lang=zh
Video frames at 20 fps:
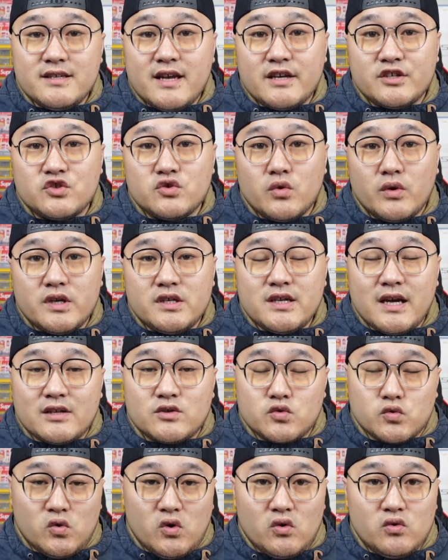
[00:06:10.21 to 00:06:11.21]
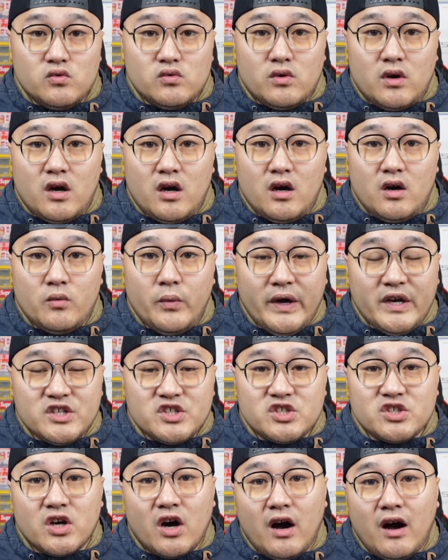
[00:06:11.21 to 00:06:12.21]
再说一下左路哈，韦
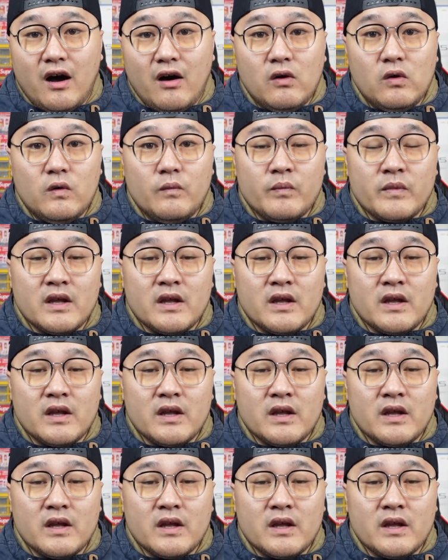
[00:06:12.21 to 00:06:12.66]
世豪